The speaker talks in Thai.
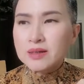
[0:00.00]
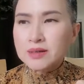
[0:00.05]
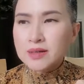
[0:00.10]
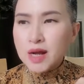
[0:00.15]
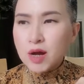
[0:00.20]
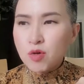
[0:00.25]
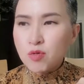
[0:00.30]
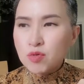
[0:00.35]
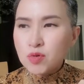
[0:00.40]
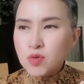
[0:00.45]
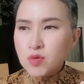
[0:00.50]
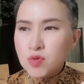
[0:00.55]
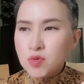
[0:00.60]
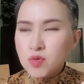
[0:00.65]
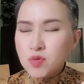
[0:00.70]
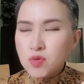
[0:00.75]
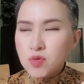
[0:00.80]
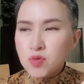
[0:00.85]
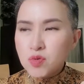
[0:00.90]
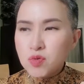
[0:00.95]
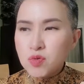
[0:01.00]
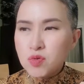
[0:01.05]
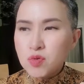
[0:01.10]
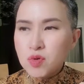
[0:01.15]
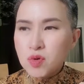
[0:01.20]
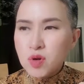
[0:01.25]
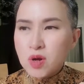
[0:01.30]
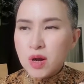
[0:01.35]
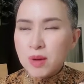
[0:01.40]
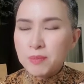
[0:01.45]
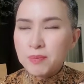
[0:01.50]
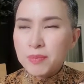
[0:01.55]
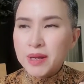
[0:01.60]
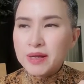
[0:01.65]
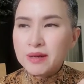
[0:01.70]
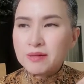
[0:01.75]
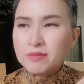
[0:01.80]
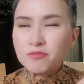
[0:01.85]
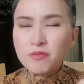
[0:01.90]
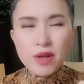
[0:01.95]
เราดูเป็
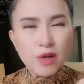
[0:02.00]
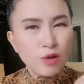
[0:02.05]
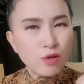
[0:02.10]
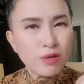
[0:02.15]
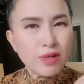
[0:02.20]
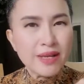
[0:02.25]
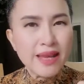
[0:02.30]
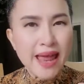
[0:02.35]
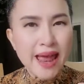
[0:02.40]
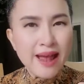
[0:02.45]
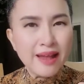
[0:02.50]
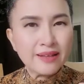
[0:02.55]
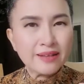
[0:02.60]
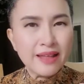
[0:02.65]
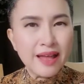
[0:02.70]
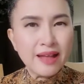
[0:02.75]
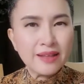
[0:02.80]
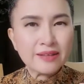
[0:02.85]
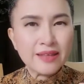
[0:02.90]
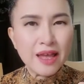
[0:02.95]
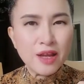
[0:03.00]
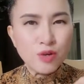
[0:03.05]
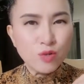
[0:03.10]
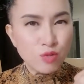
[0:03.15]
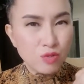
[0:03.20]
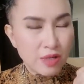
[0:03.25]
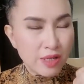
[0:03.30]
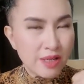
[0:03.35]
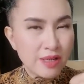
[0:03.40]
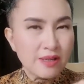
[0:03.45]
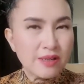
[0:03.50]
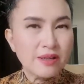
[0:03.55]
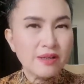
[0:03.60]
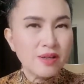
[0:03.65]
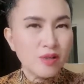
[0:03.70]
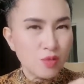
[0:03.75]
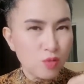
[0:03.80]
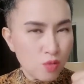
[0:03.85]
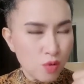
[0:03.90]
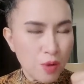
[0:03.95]
นวัยรุ่นนี่แหละนะ แต่ดูดีขึ้น
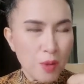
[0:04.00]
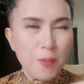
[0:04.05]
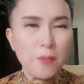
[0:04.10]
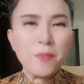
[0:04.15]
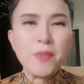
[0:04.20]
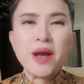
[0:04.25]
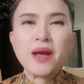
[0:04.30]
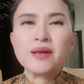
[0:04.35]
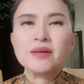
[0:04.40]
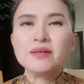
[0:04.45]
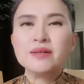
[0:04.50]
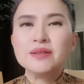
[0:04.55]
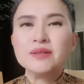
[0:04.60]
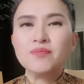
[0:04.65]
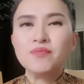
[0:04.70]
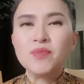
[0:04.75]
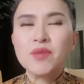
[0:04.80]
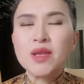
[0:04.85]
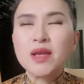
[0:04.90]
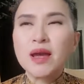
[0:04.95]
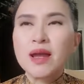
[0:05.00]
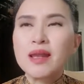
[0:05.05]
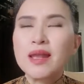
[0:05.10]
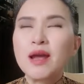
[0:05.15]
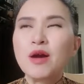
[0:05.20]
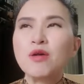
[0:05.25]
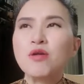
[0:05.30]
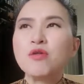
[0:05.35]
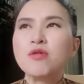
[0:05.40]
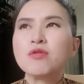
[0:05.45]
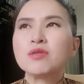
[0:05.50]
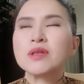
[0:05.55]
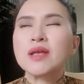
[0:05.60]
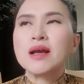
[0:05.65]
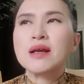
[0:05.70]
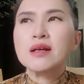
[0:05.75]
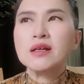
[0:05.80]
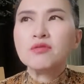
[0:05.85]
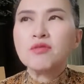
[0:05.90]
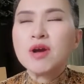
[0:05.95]
ดูกริบมากขึ้น แล้วถ้า
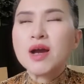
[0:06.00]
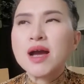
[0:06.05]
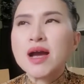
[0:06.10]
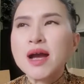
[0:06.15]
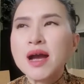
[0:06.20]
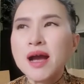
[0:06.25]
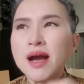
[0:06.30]
เกิดว่า